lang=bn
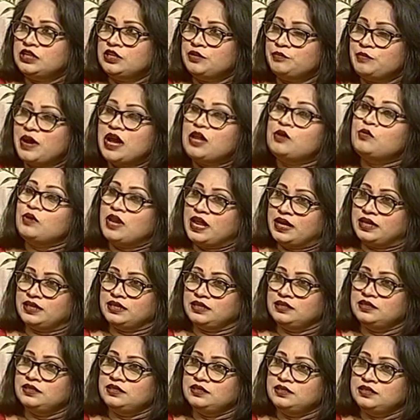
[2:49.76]
ভালো লাগে
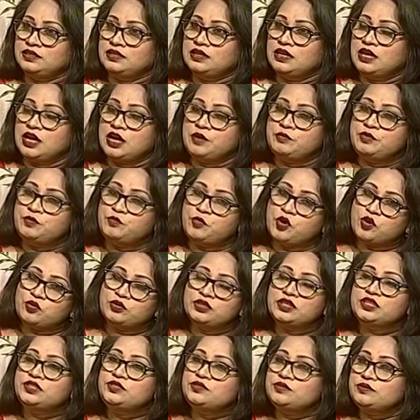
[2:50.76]
আমি
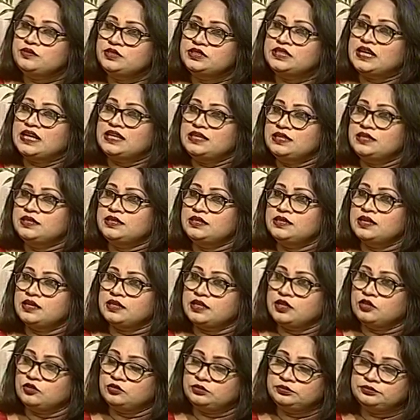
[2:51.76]
বড়দের জন্য যাই লিখি না
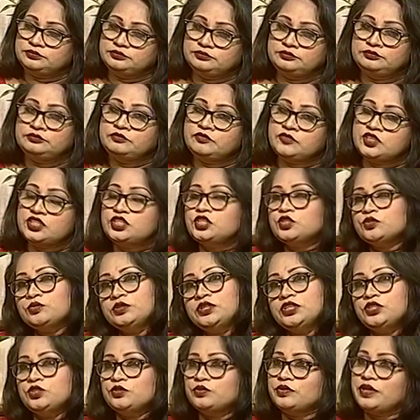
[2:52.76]
কেন
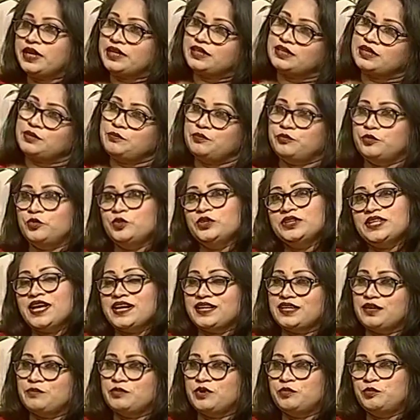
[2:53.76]
শিশুদের জন্য একটা বই থাকে
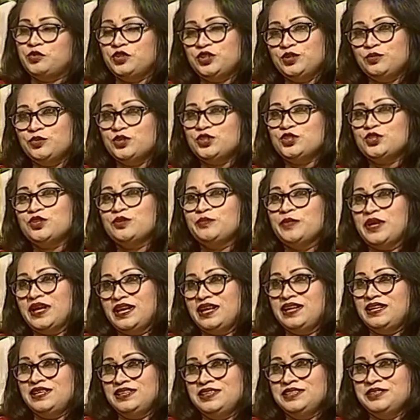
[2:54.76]
আমার প্রতি বছর
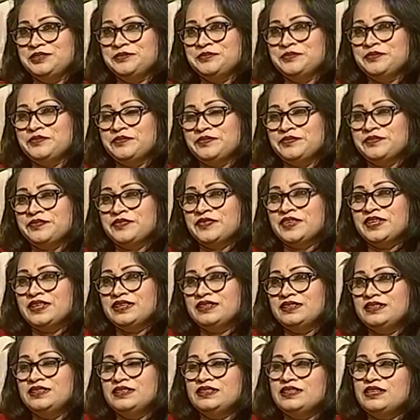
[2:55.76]
মেলায়
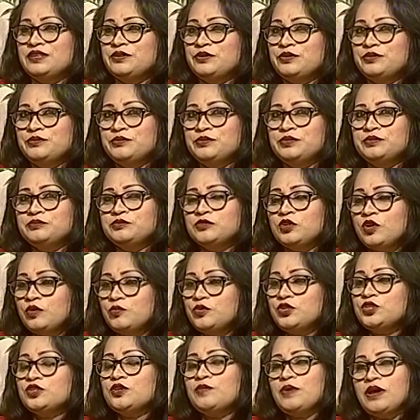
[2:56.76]
তা
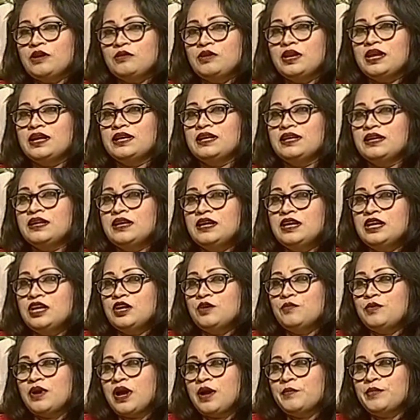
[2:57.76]
অবশ্যই ভালো লাগে
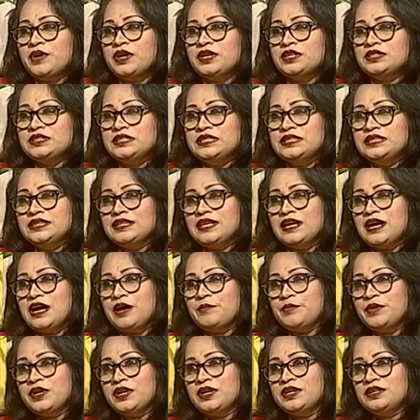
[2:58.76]
এবং আমার চিন্তা
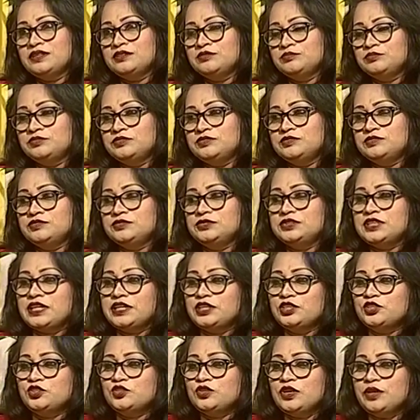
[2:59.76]
আমার যা
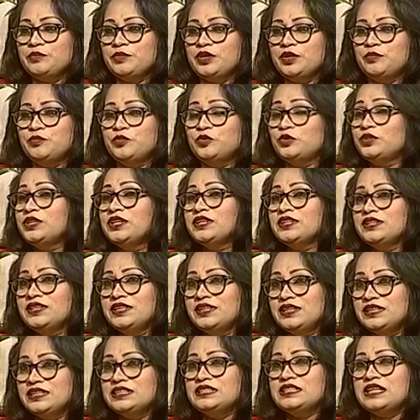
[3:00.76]
কিছু আমি আর বোধের
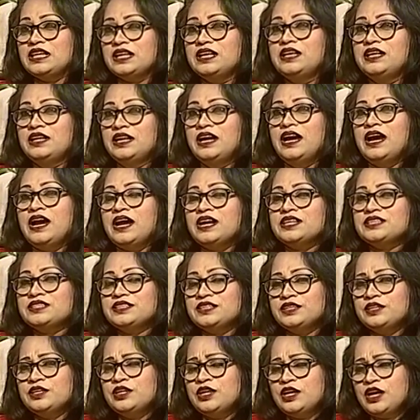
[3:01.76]
থেকে যা আসে
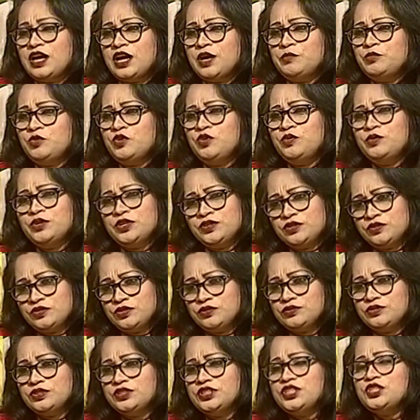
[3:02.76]
আমি ওই
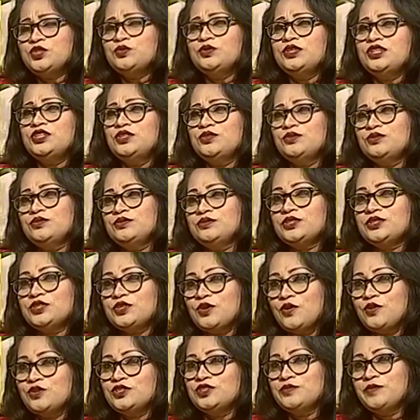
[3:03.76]
শিশুদের জন্য
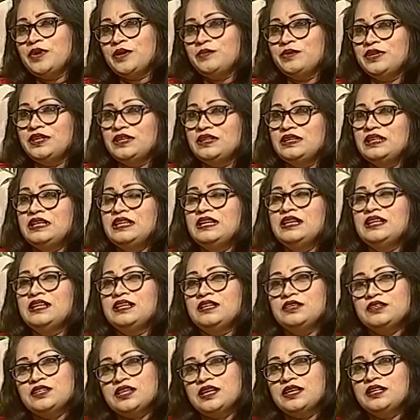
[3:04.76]
সহজভাবে
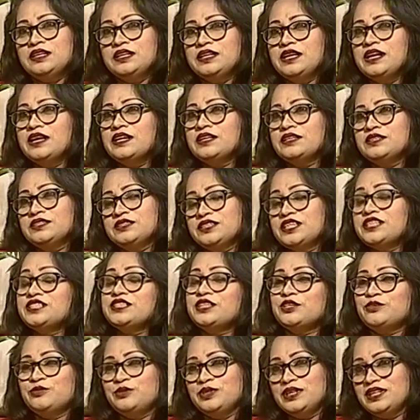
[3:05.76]
এটা লেখার চেষ্টা
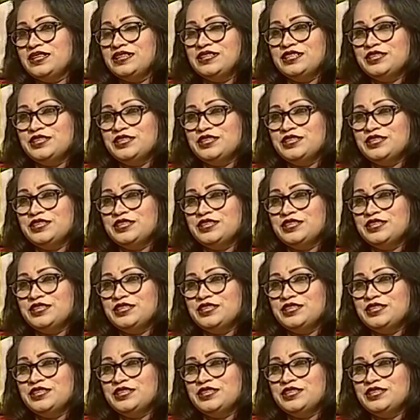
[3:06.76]
করি যেটা